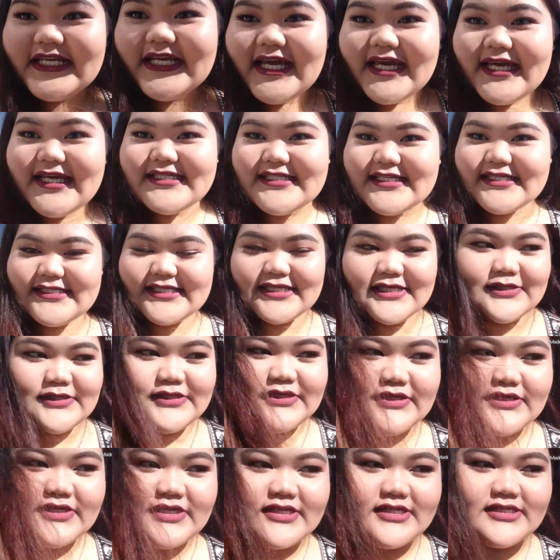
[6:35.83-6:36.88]
na guys, I see you
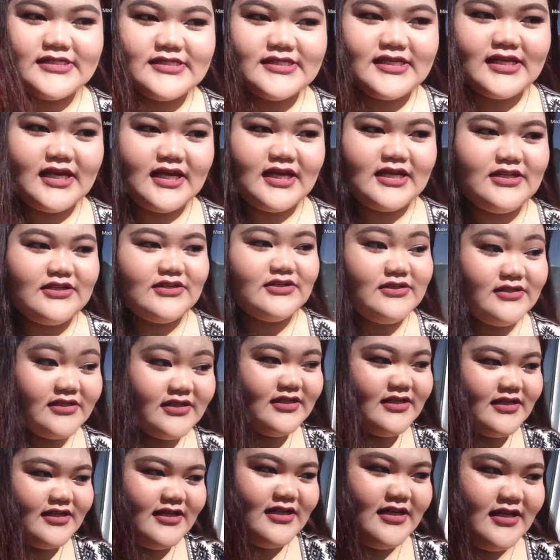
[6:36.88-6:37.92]
there sa ano.
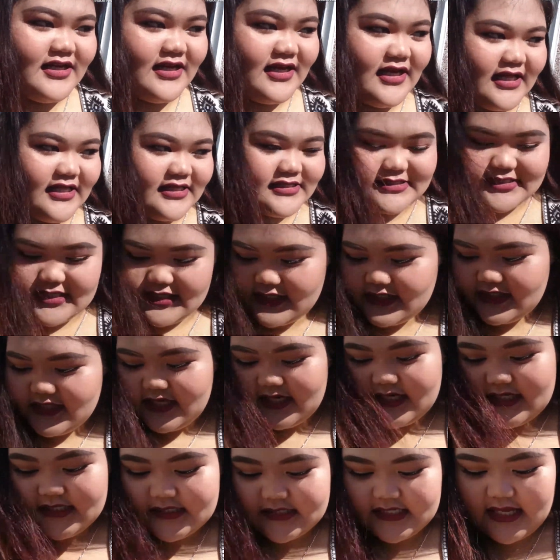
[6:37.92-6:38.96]
I'll see you
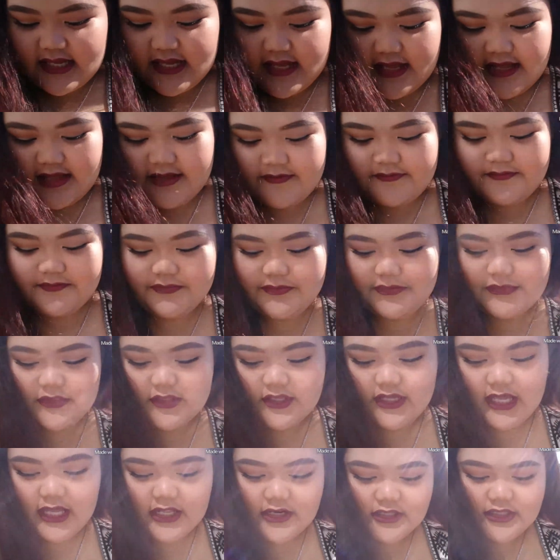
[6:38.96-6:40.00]
there sa
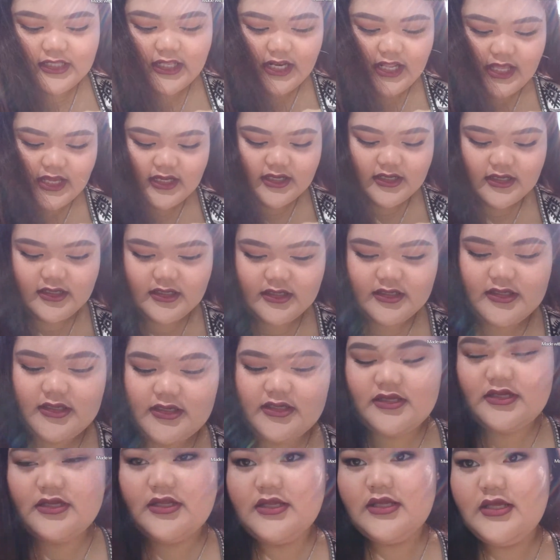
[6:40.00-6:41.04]
ano na lang.
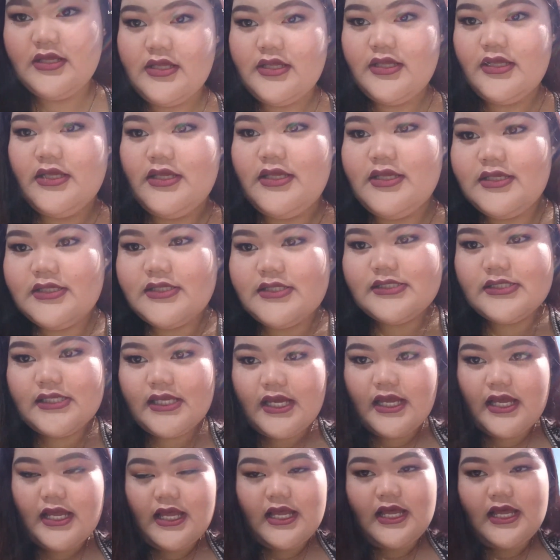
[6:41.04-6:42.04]
Sa